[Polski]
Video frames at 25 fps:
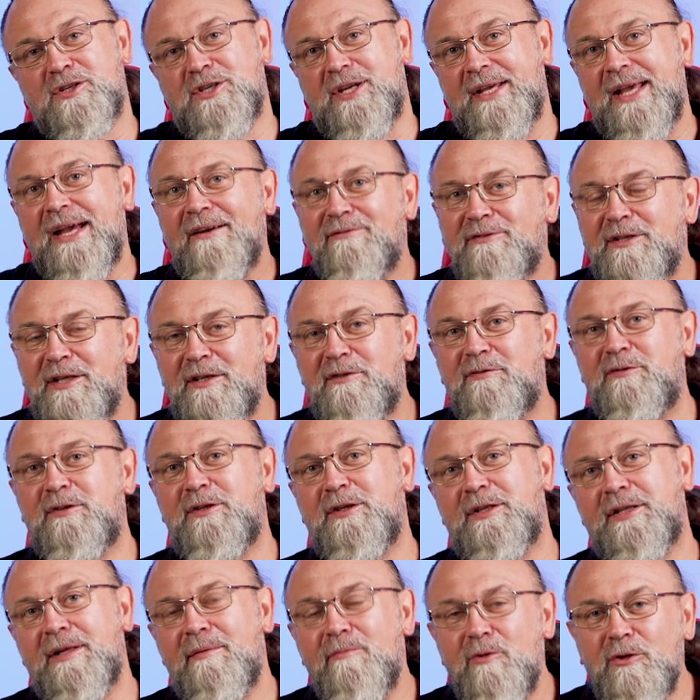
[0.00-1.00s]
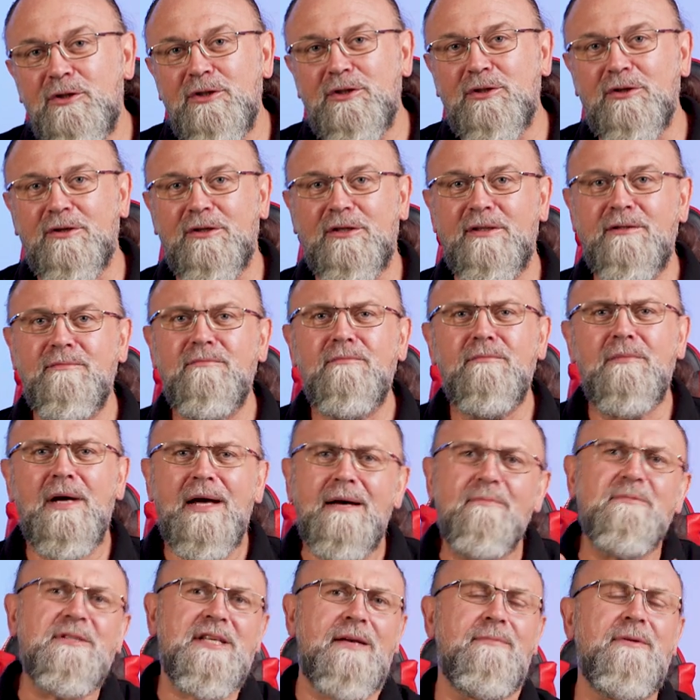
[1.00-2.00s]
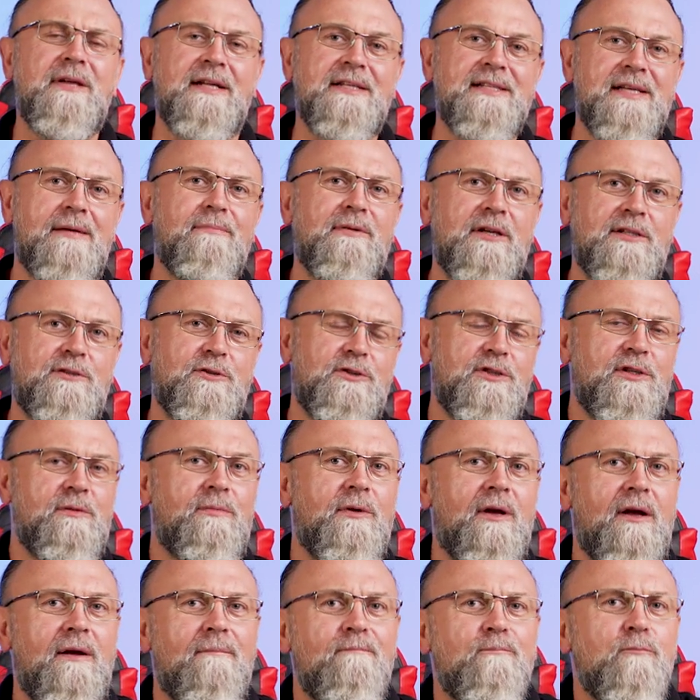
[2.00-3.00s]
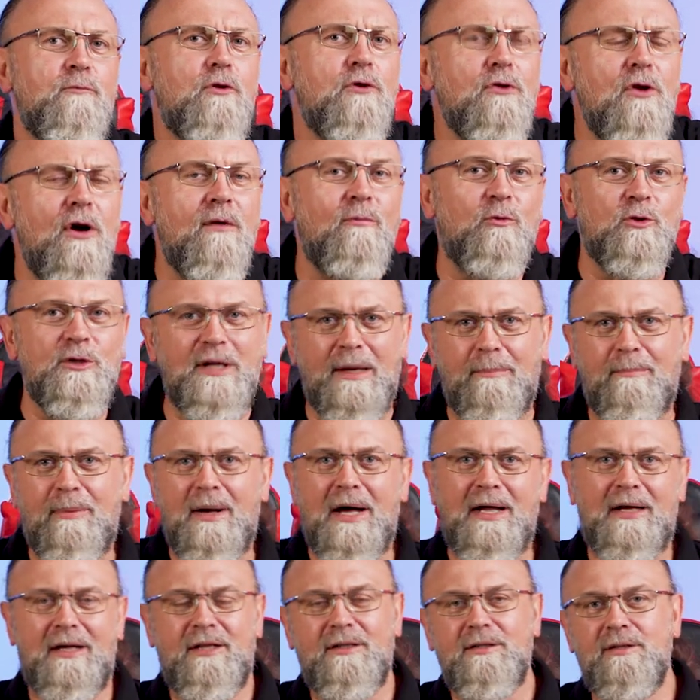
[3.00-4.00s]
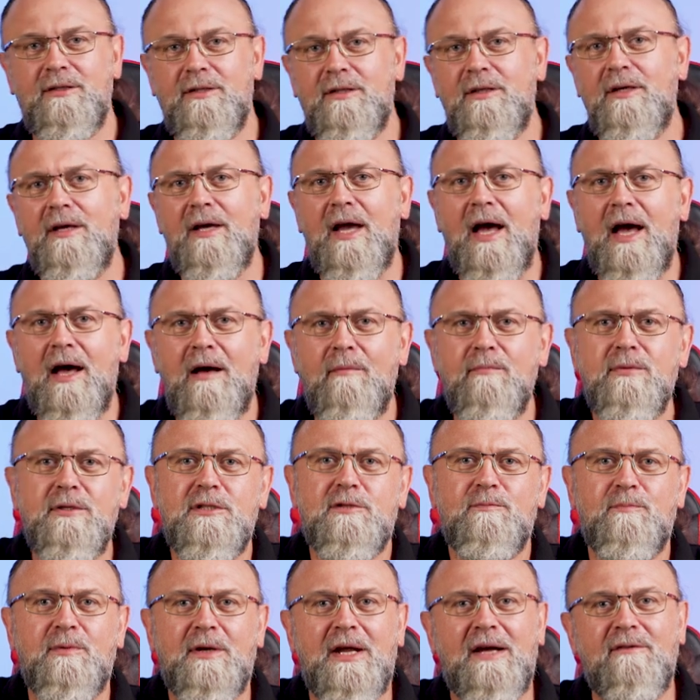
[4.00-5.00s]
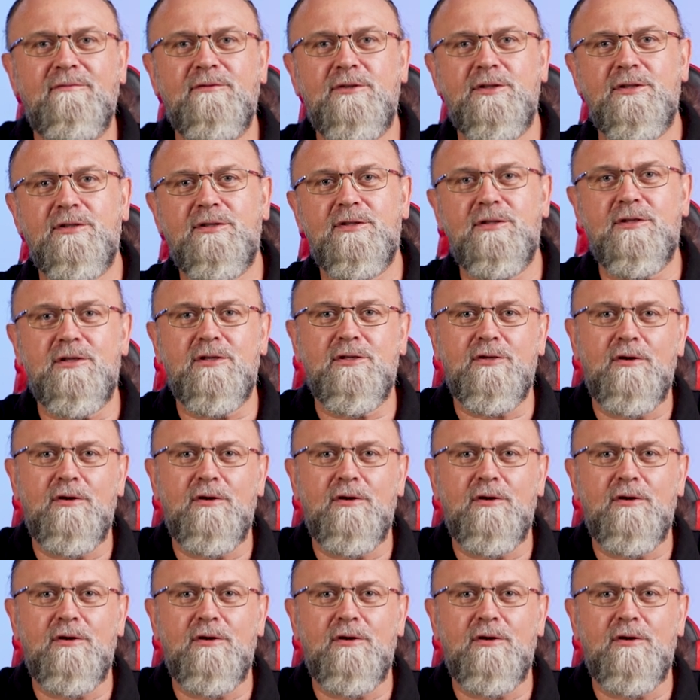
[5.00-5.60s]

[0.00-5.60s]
że ja w tej chwili te monitory mam zamiar zabrać do siebie do domu na parę dni, aby sprawdzić,